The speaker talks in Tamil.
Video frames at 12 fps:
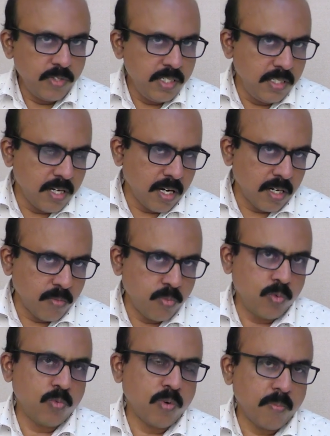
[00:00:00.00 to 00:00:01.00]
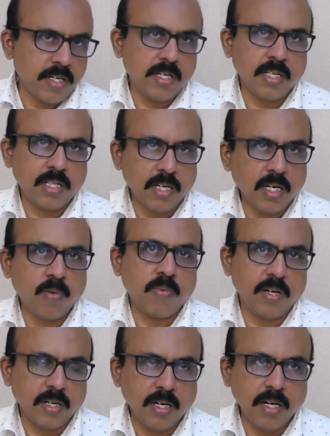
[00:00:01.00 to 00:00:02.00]
விஞ்ஞான பூர்வமற்ற
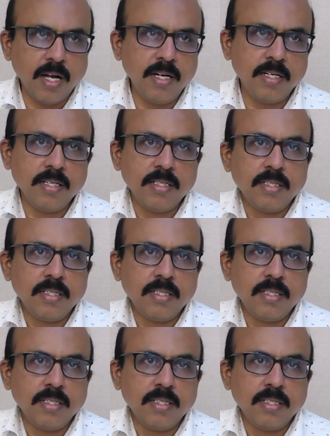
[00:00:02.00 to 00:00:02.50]
தகவல்களால்